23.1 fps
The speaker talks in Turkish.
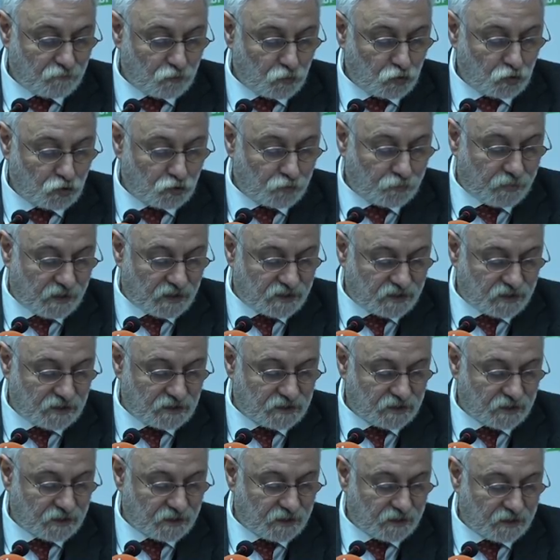Muş 5
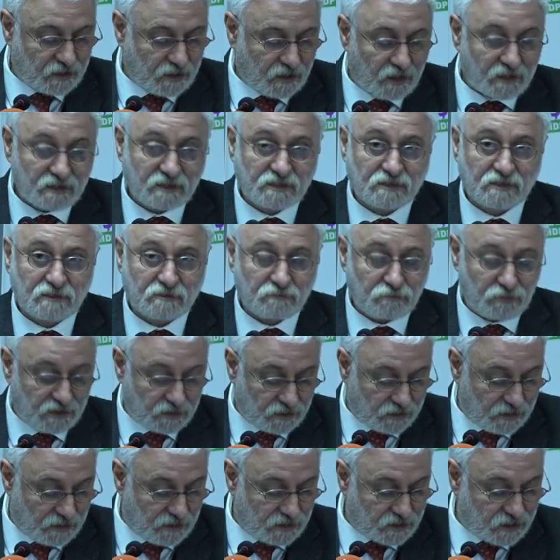ilçede, Kars 1
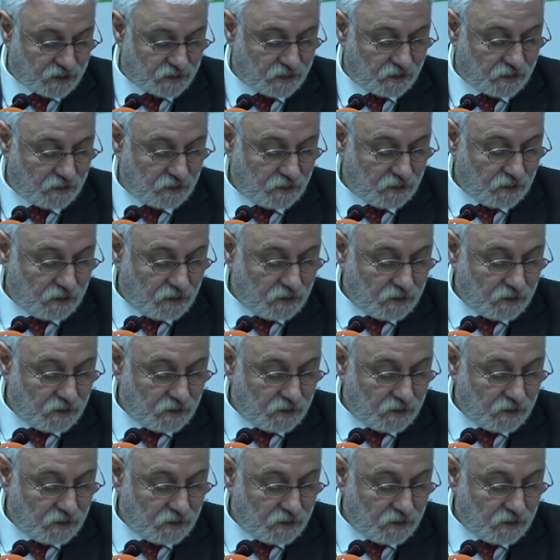ilçede,